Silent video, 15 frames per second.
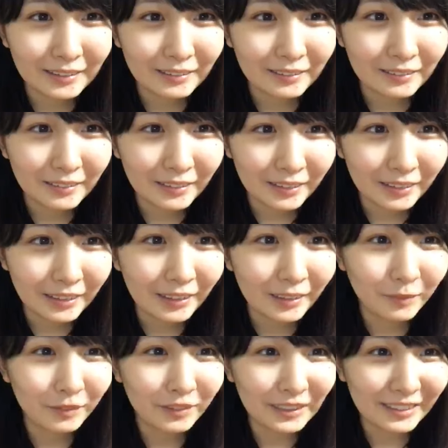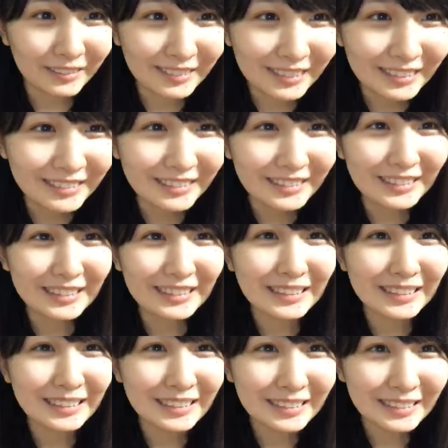これからも変わらず
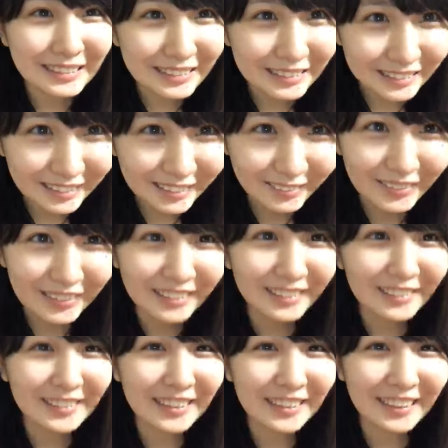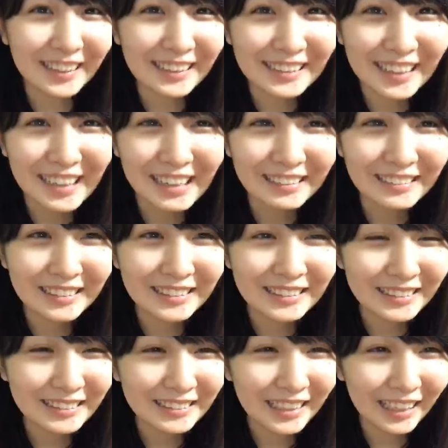コメントしてくれたら嬉
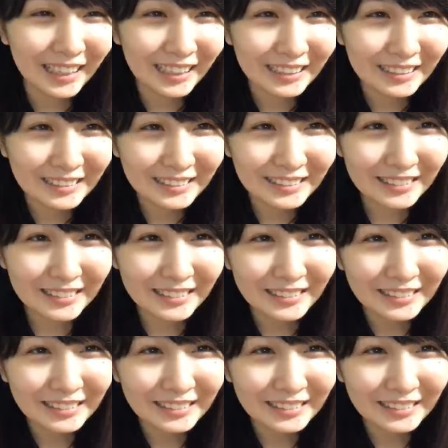しいです